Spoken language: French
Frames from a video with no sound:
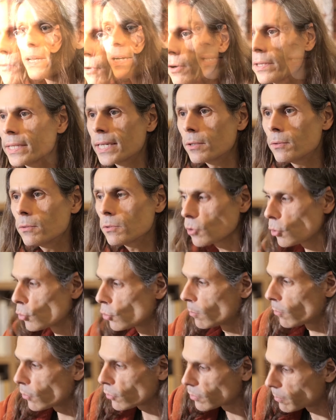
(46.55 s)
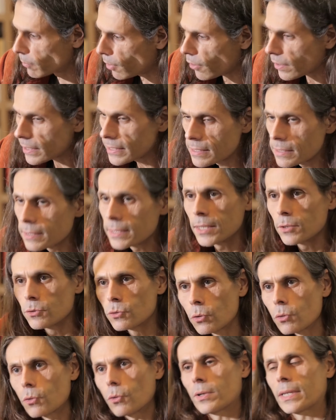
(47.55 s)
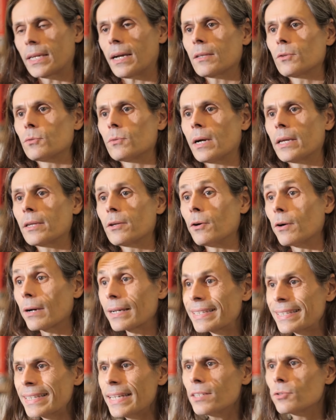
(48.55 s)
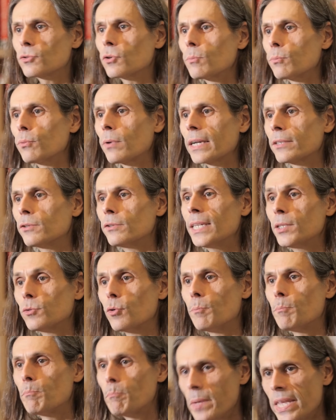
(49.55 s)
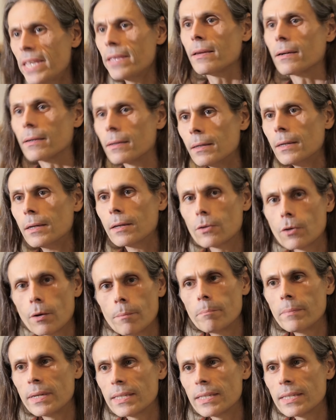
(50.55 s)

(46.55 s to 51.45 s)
Vous vous rendez compte Le monde meurt ici, donc regardons ailleurs. Qu'est-ce qu'on pourrait donner de pire comme